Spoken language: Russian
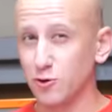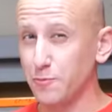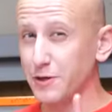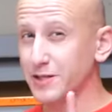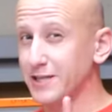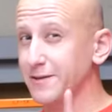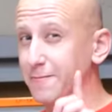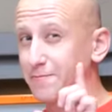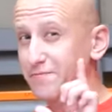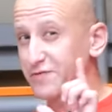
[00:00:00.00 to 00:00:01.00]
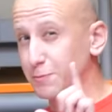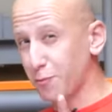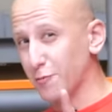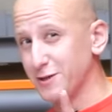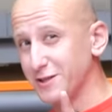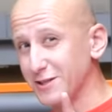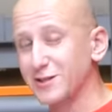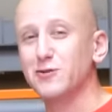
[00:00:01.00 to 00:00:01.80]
Но перед этим вспомните,